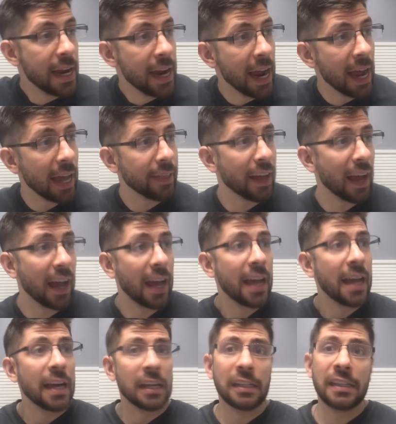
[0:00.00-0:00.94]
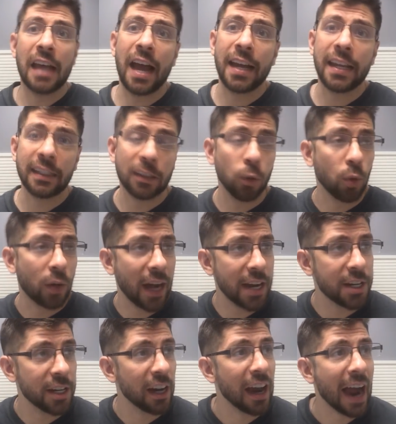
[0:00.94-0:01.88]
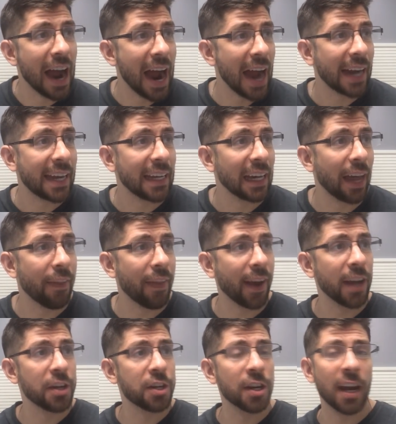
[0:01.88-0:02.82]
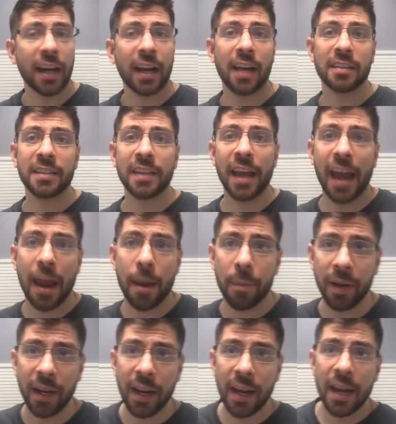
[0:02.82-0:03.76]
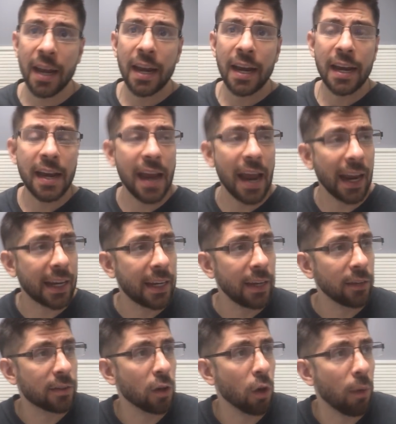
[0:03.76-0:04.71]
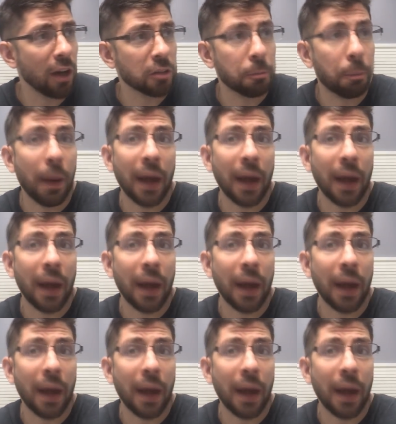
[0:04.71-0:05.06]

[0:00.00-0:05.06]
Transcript: é, da, da Rita do Cadillac, lá da Regina Casebre, né, que são umas